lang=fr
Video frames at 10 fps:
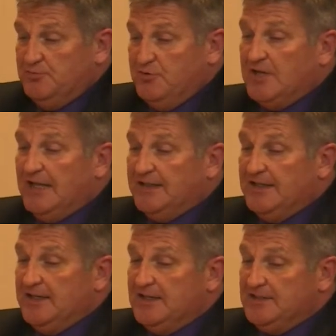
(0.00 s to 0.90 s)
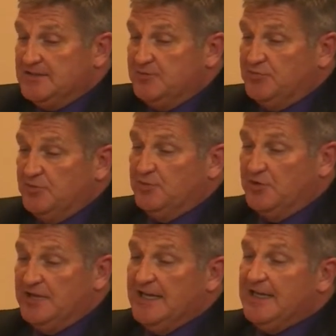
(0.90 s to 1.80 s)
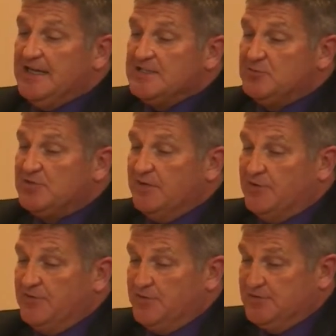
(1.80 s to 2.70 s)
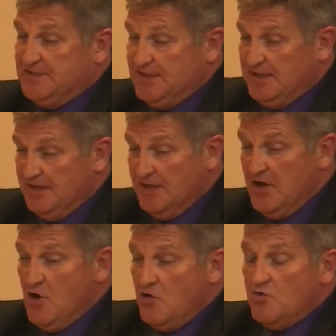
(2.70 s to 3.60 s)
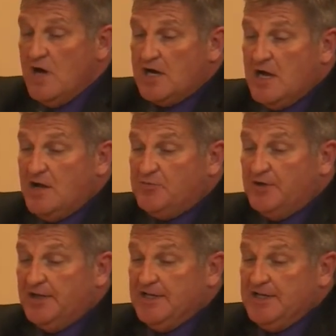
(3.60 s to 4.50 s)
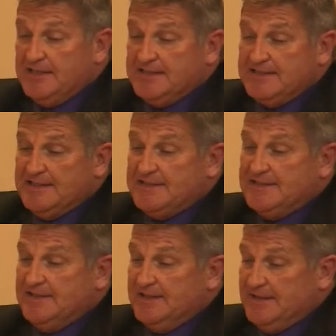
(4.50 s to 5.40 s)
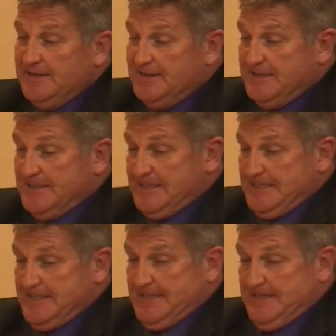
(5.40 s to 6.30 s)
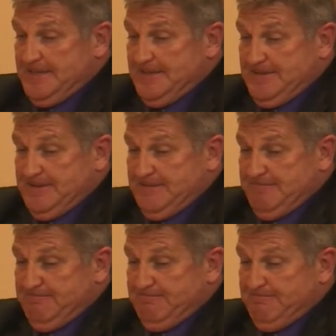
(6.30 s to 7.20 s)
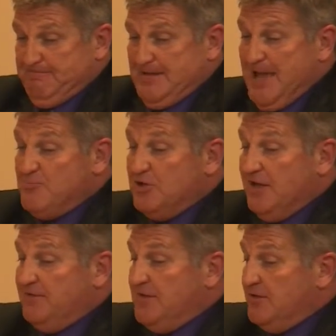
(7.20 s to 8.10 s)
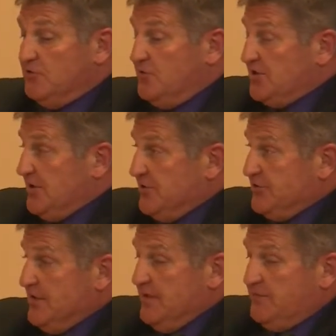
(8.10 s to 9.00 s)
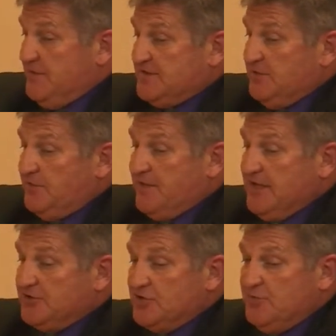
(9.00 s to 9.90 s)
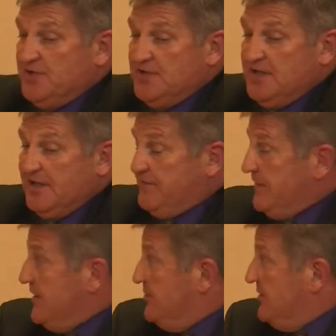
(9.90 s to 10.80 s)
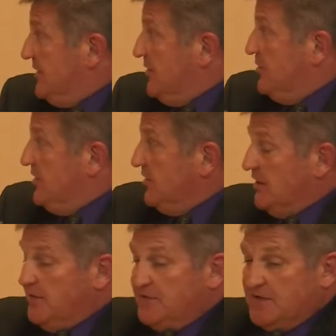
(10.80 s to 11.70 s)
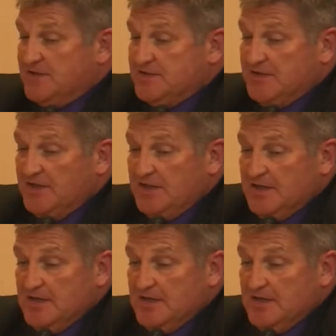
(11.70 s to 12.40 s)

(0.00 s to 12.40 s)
grande analyse, pour, une analyse plus approfondie ou encore pour recueillir des statistiques. Euh, à mon avis, on doit changer la façon de faire du comité afin d'en améliorer l'efficacité,